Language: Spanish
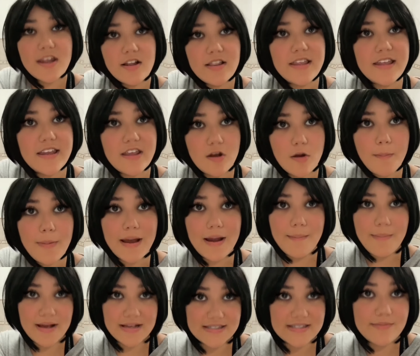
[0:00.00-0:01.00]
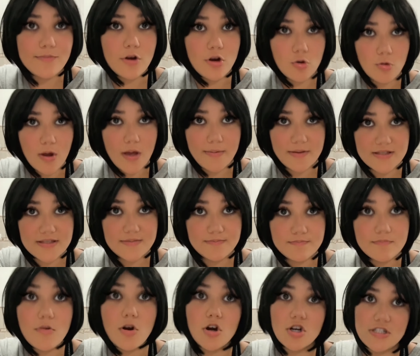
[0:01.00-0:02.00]
el dinero para Máximo el jueves,
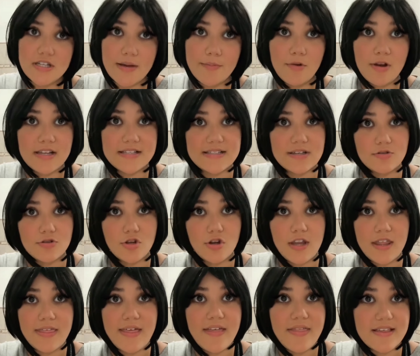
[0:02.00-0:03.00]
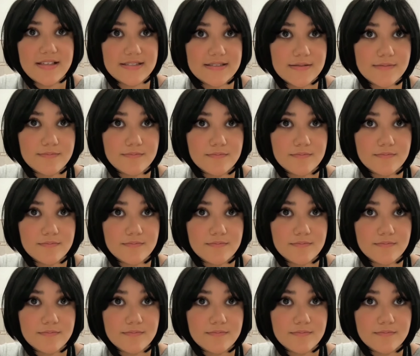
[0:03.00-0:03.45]
o llamo a las autoridades.